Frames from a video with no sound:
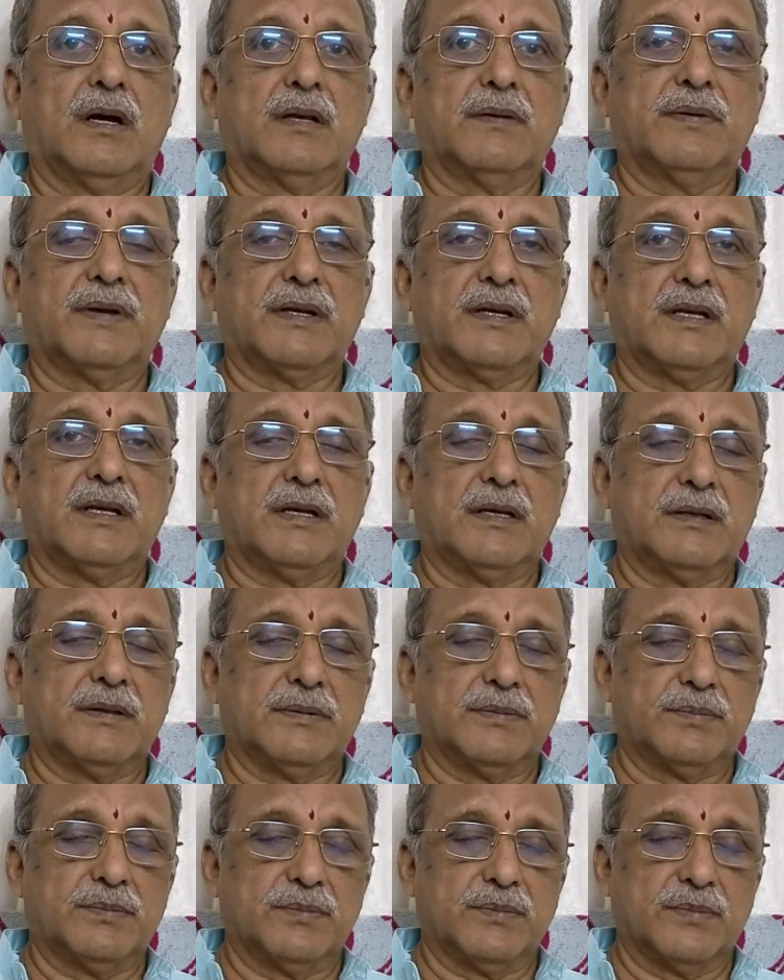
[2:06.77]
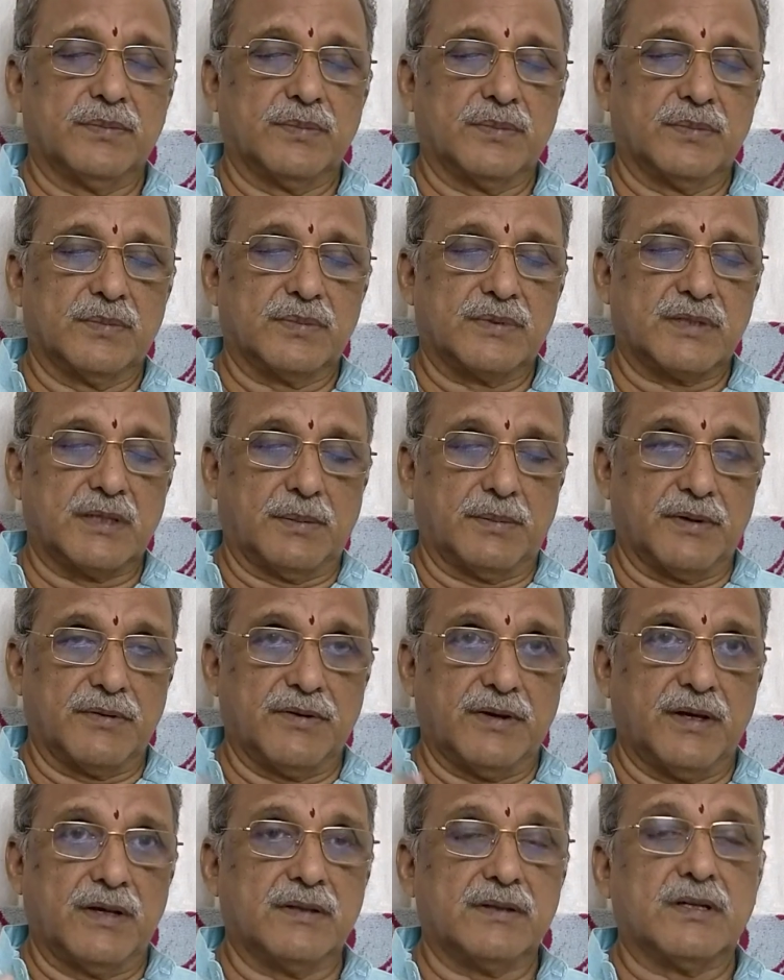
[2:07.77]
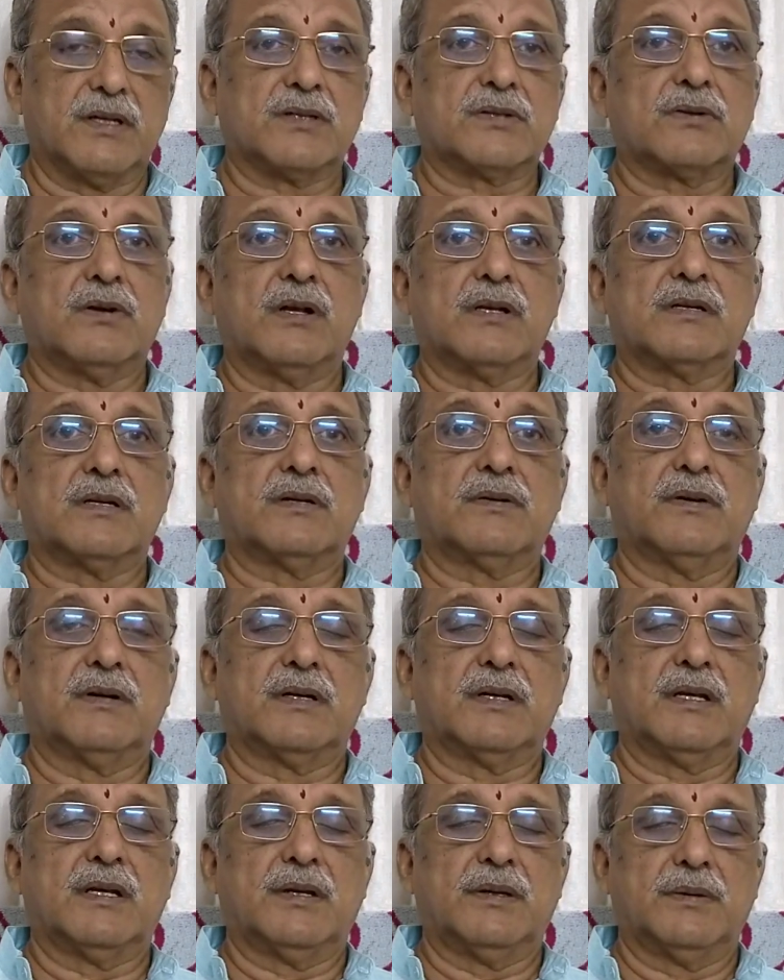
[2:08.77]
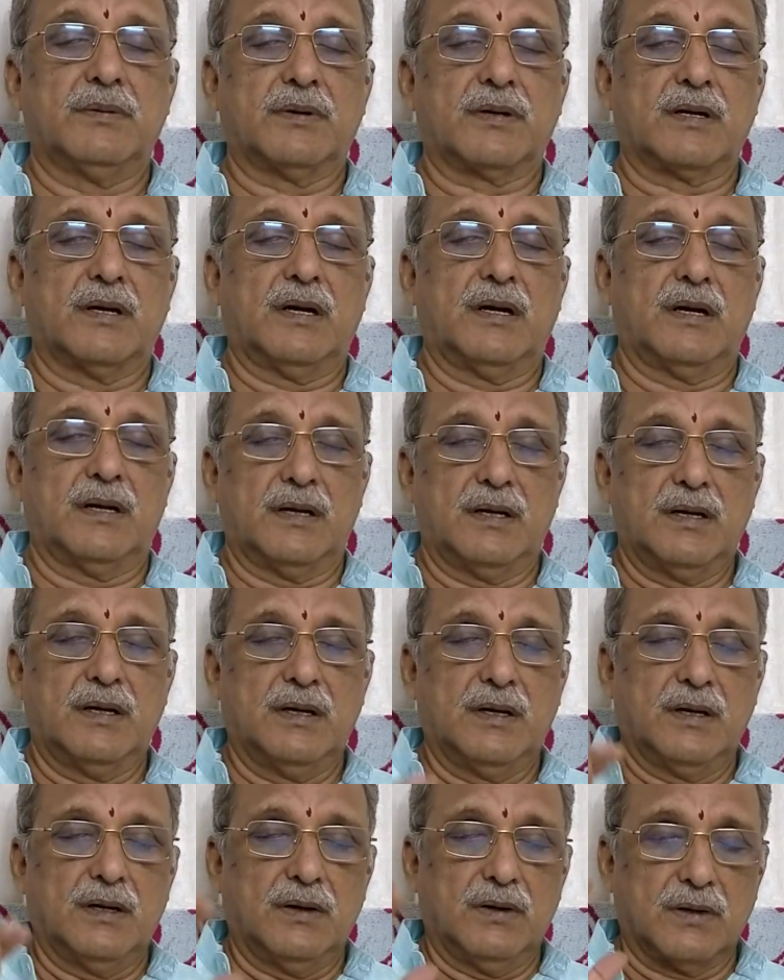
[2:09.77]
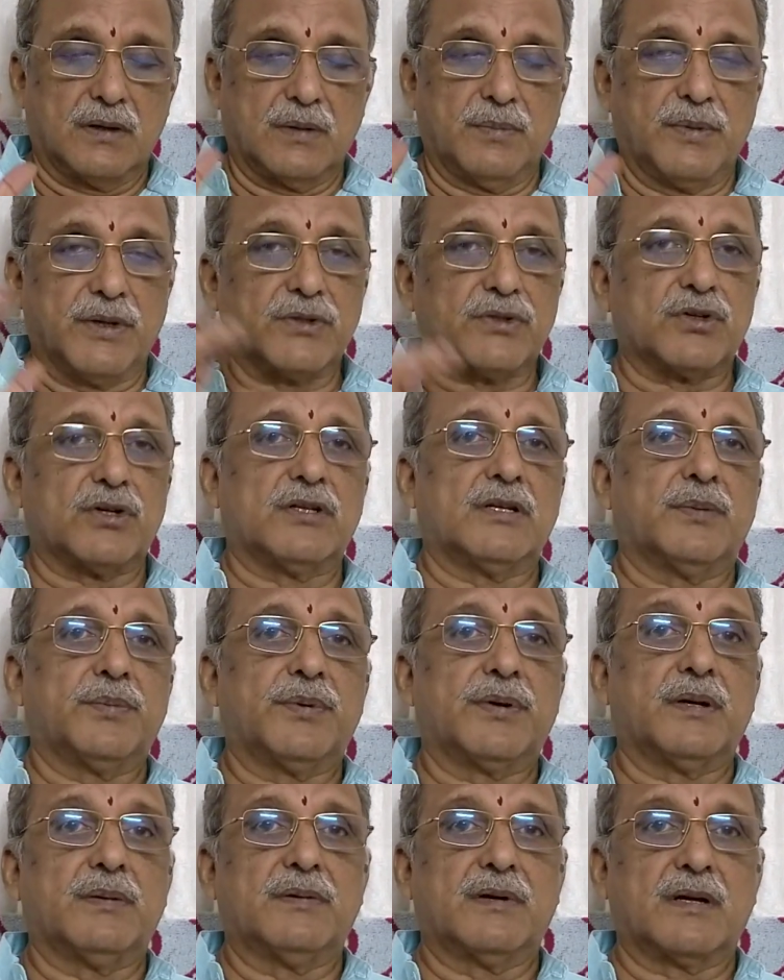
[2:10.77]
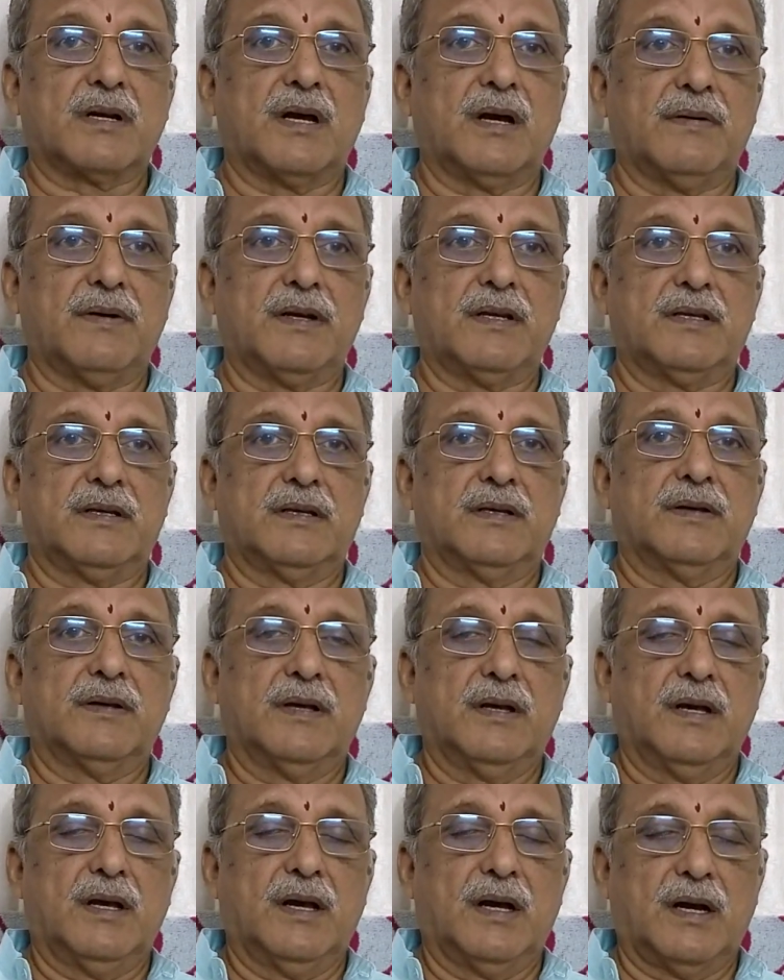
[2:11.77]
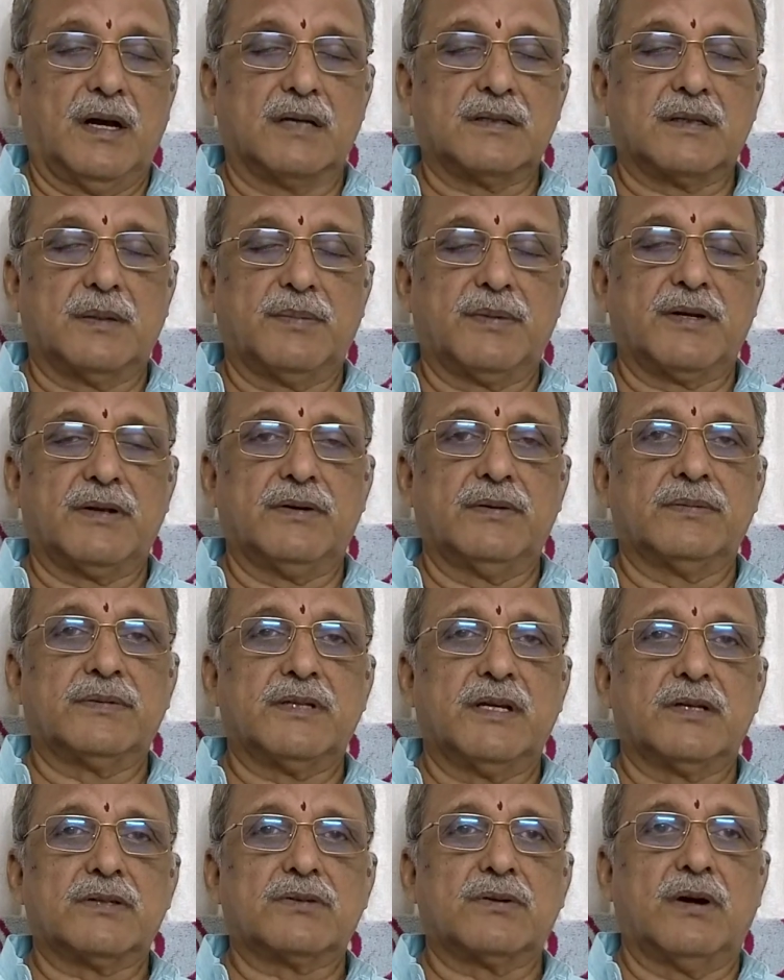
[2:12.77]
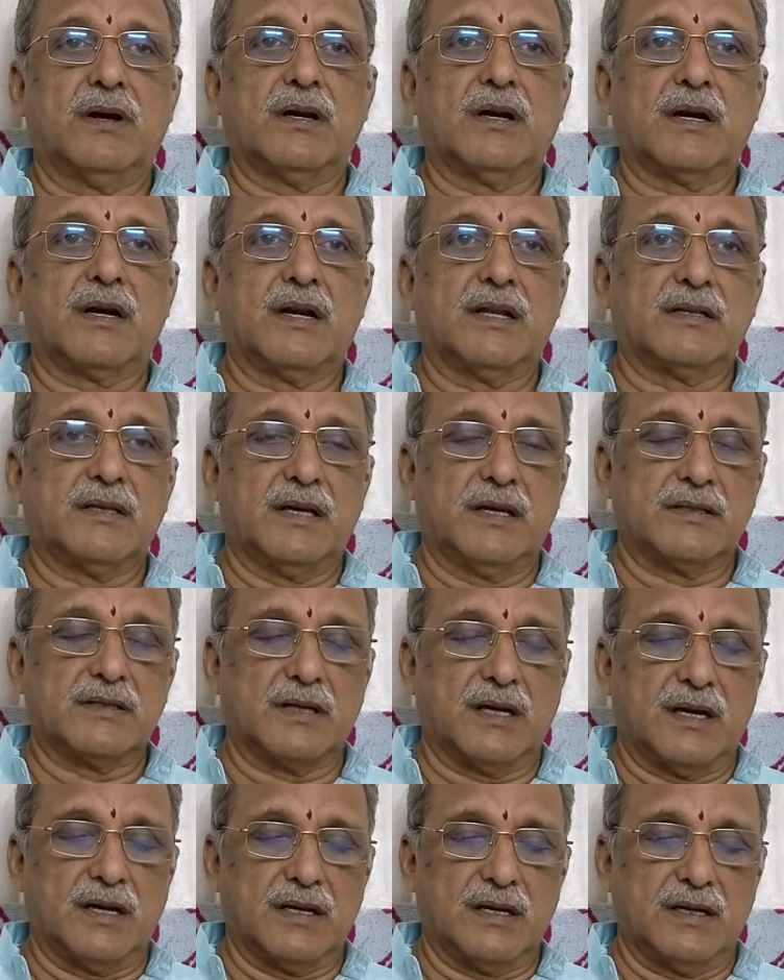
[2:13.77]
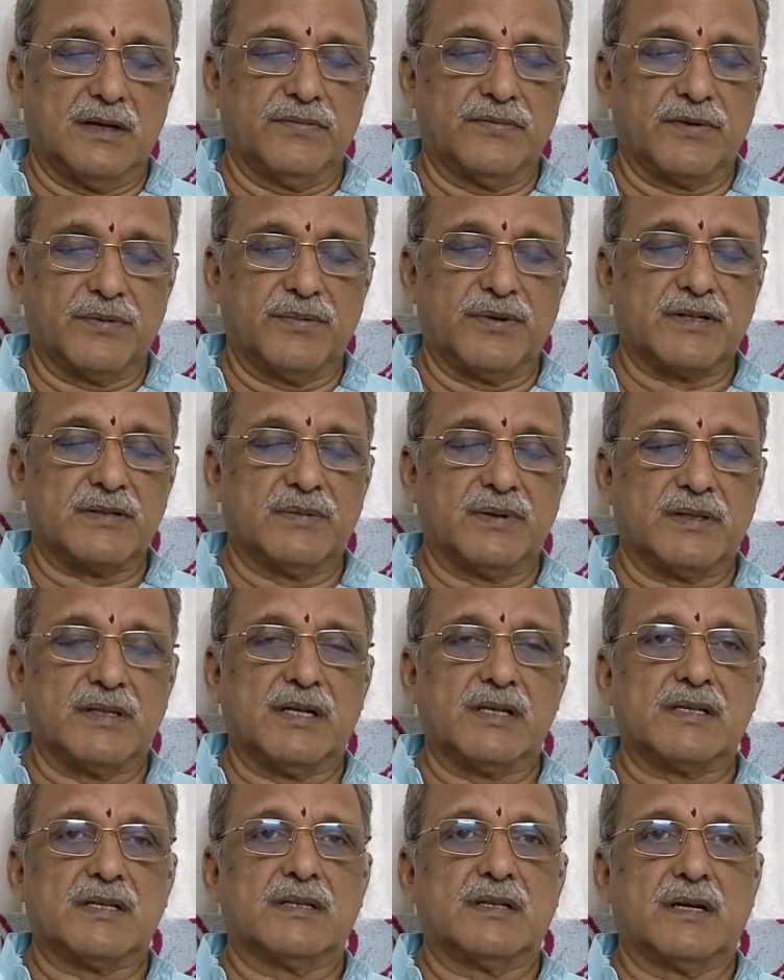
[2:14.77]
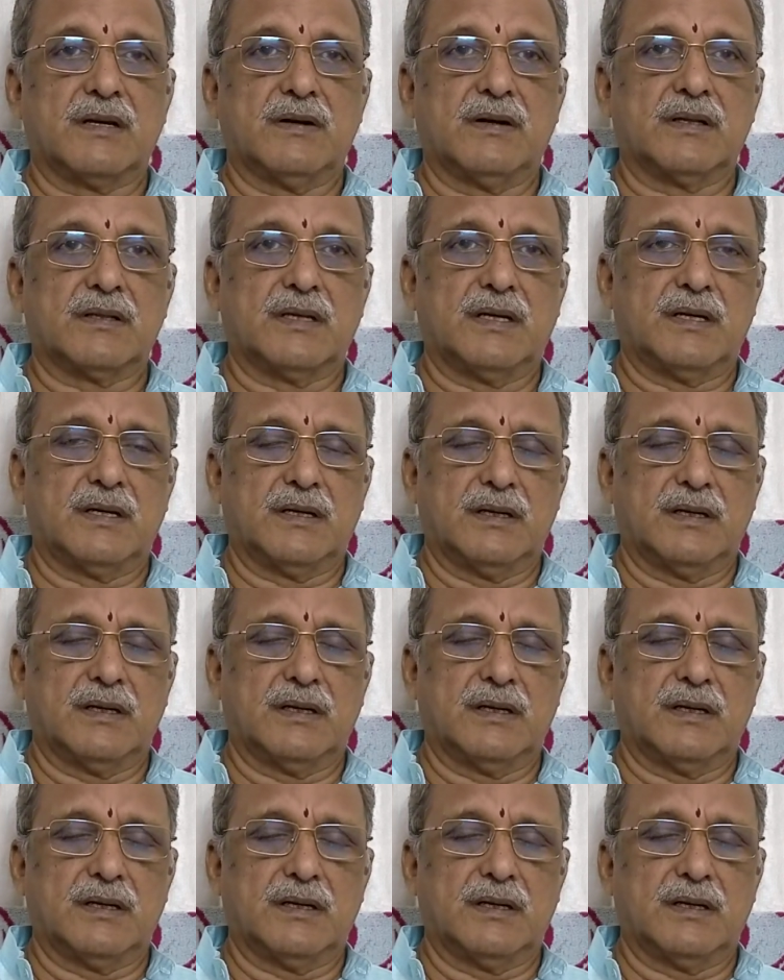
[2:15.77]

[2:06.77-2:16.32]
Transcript: ఇవన్నీ సమన్వయం చేసుకోవాల్సినటువంటి ఒక మంచిలో చెప్పడం మనకు రావాలి ఆ సమన్వయం చేసుకోవాలన్నట్లయితే చాలా ఇన్ఫర్మేషన్ మనకు తెలిసిన తర్వాత